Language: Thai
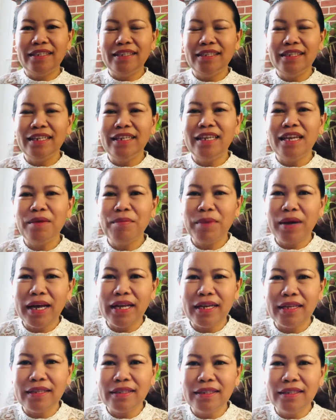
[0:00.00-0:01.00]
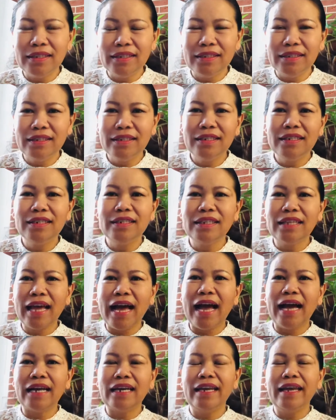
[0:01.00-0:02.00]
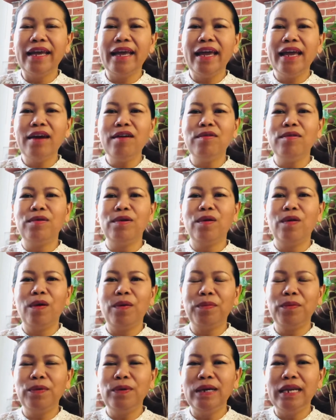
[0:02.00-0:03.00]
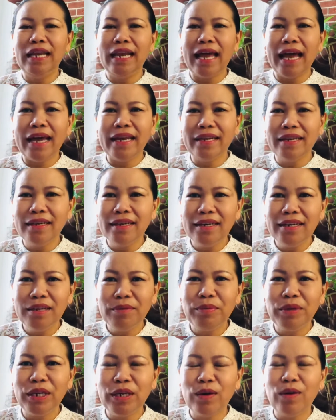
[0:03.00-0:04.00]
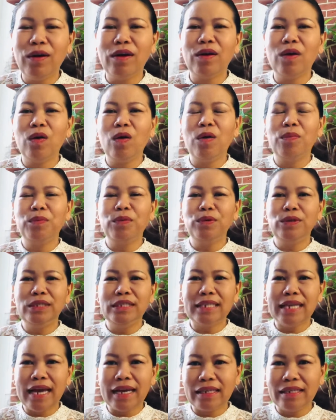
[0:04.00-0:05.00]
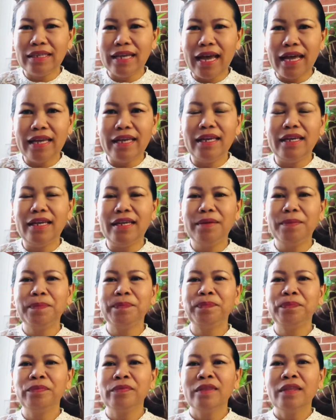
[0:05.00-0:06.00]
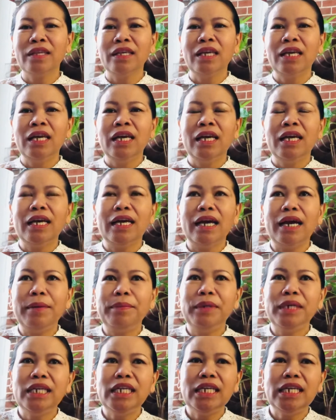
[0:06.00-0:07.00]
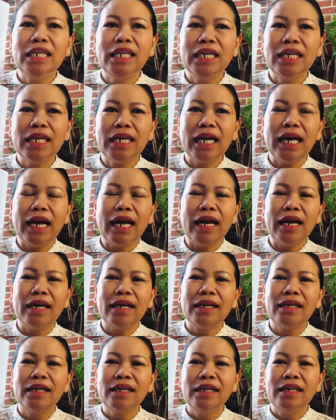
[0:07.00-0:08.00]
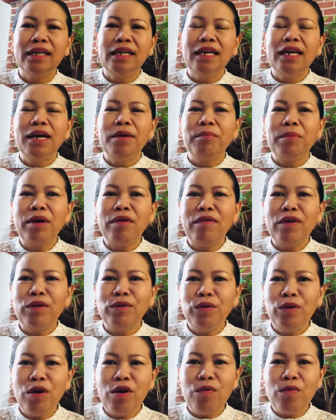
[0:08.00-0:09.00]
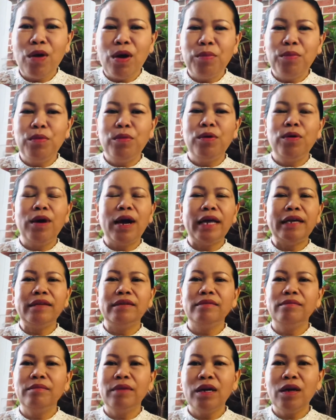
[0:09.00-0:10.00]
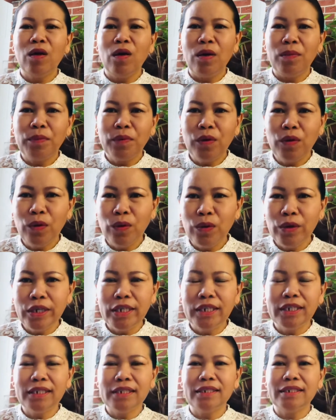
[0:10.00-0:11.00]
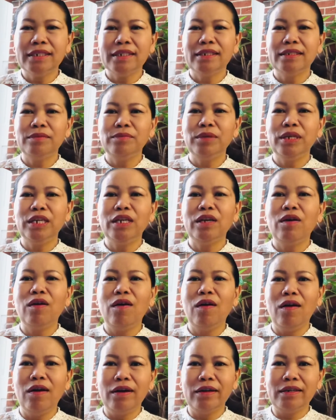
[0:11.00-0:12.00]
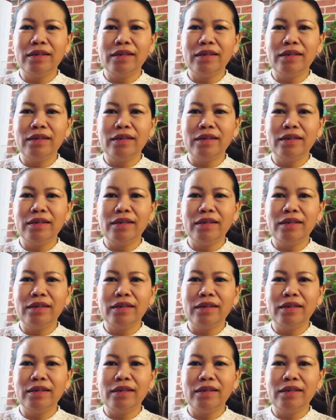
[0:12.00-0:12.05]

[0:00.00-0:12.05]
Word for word: ที่ได้มาถึงครึ่งทางแล้ว ขอบคุณหลายๆ เด้อพี่น้องขอบคุณจากใจกะมื่อนี้นี่กะมาเว้าน้วหัวมวลมาขอบคุณ พี่น้อง